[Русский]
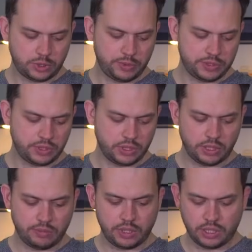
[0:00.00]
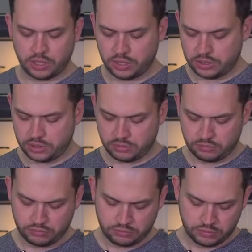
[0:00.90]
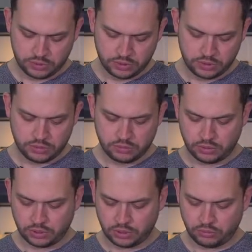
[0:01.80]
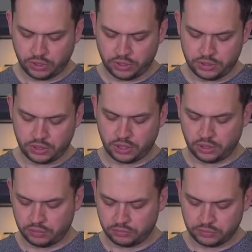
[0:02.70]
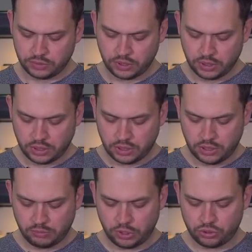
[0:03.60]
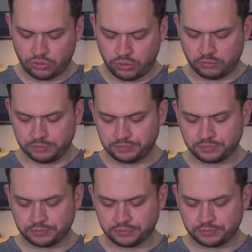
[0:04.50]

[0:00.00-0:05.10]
Написано годовая гарантия. Вот она, warranty card. Небольшой